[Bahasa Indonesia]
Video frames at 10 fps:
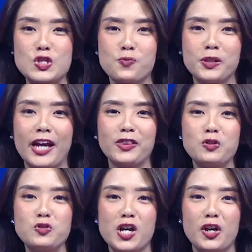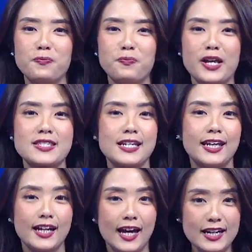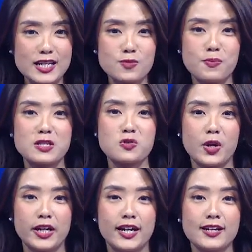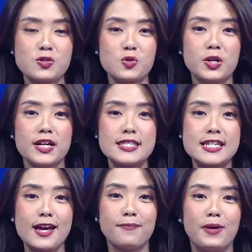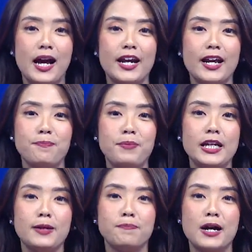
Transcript: Sementara itu, calon Presiden Anies Baswedan sudah siap menghadapi debat